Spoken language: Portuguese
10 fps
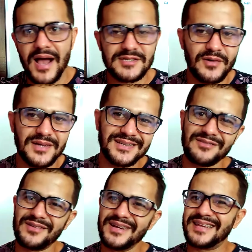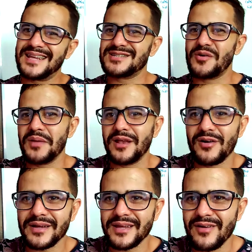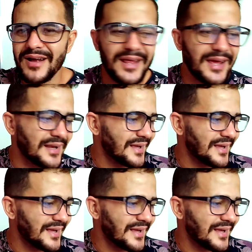Eu acho que é uma interação melhor aqui com a galera.